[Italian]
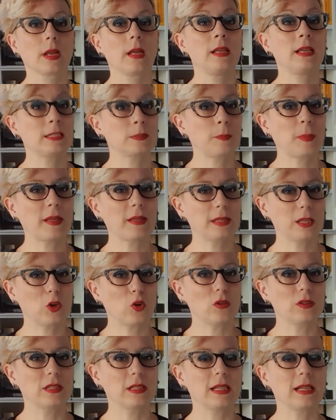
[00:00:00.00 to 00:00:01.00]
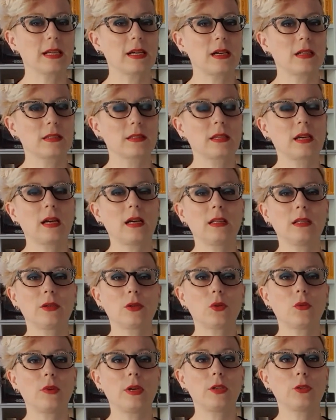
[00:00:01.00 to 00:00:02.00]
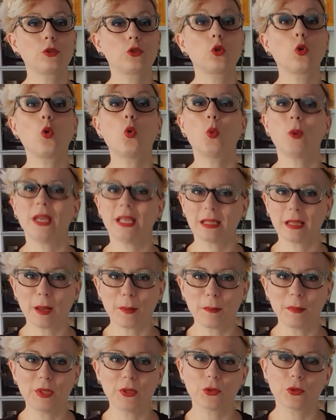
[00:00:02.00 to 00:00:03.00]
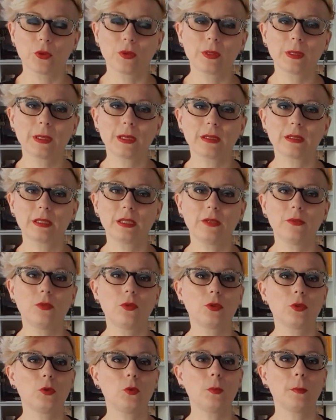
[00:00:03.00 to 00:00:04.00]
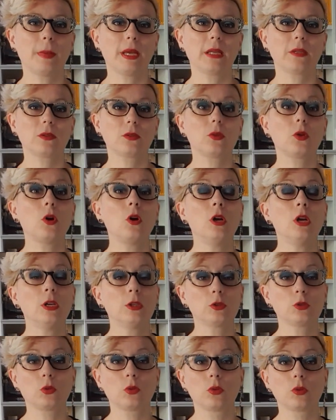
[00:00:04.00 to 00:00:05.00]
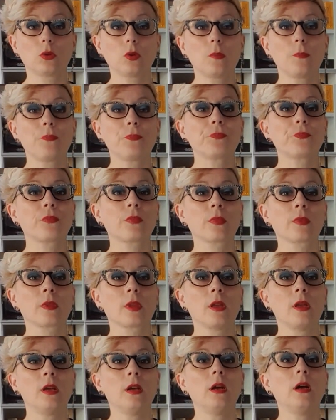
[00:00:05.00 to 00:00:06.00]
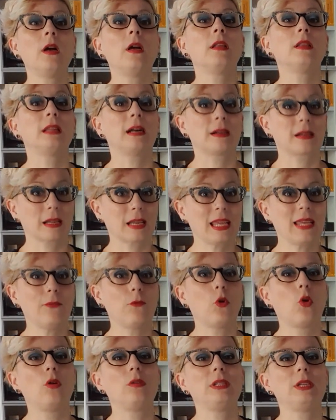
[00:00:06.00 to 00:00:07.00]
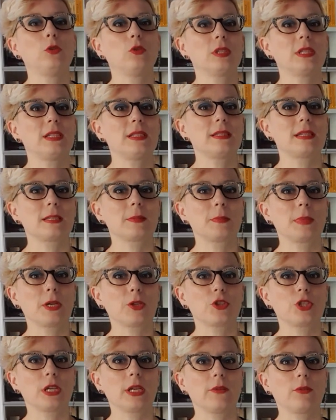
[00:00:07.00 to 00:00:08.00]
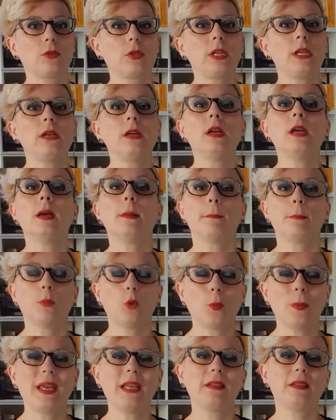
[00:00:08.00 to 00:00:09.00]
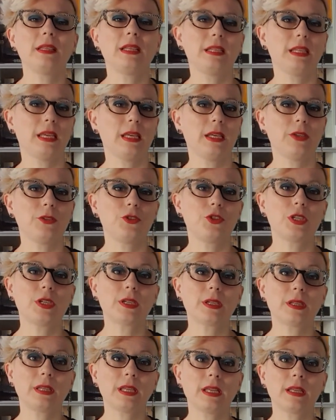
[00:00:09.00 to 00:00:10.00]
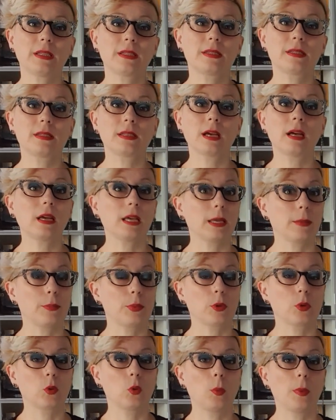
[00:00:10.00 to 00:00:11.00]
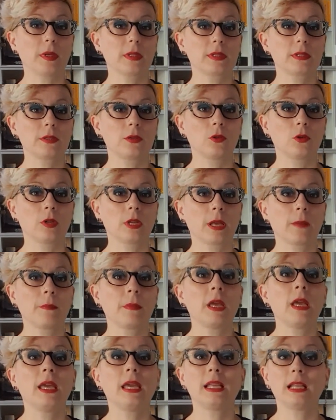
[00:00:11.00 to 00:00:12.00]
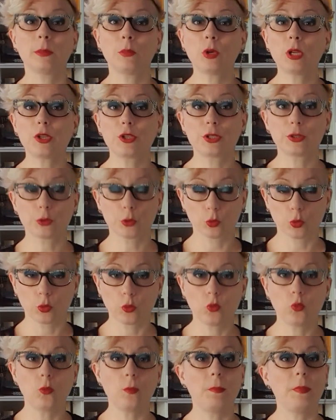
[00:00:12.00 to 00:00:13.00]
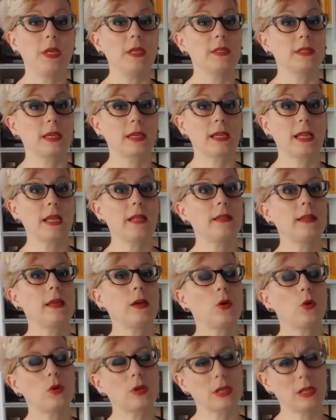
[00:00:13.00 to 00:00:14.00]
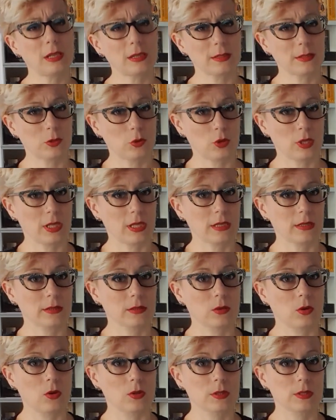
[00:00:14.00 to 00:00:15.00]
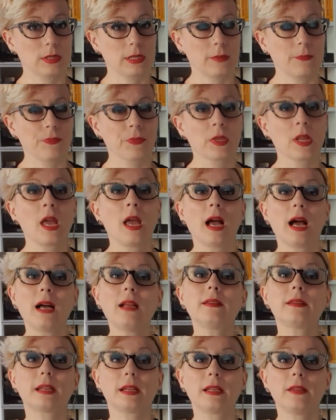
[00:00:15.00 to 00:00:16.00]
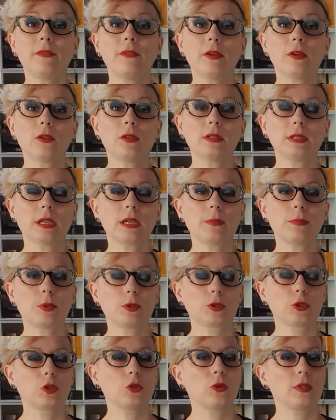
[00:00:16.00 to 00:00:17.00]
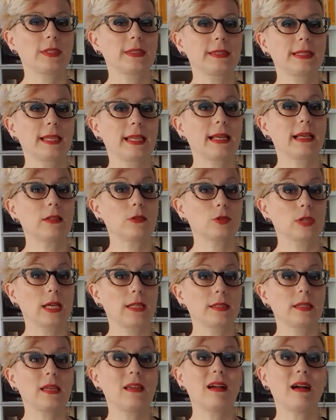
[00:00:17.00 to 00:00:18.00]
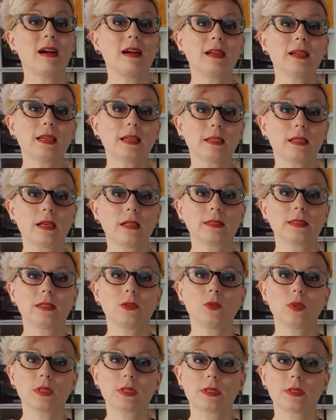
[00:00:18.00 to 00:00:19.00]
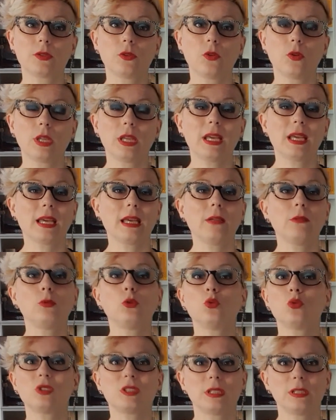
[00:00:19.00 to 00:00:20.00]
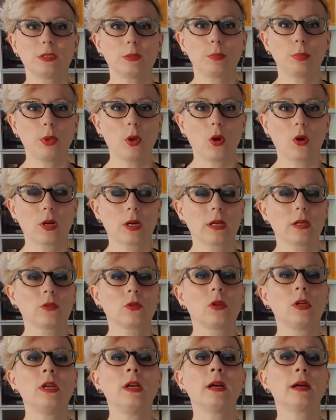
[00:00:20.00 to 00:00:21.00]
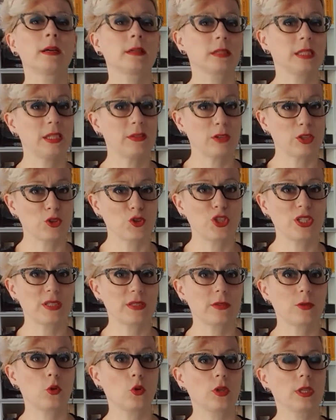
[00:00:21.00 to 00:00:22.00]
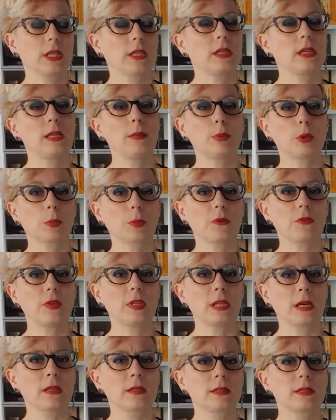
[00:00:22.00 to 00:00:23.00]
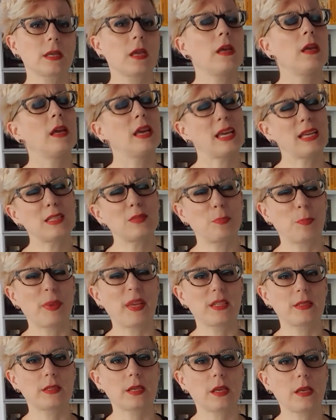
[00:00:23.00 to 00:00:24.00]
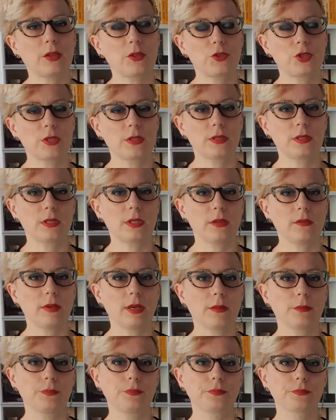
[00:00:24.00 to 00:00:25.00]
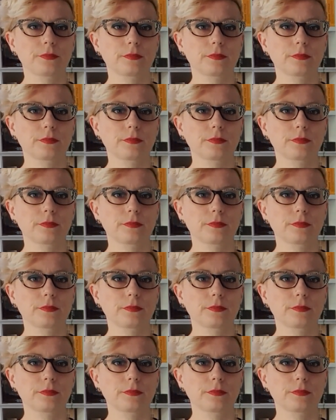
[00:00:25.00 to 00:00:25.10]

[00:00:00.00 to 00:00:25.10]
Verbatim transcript: Gli aspetti con la carta al rovescio o in ambito negativo di un metodo sono l'arrivo di notizie spiacevoli, momenti di incertezza e preoccupazione. In amore ci sono dubbi, segreti o relazioni nascoste. Altre difficoltà possono essere causate anche da situazioni che non si sbloccano, cattiva gestione delle proprie finanze e spese eccessive.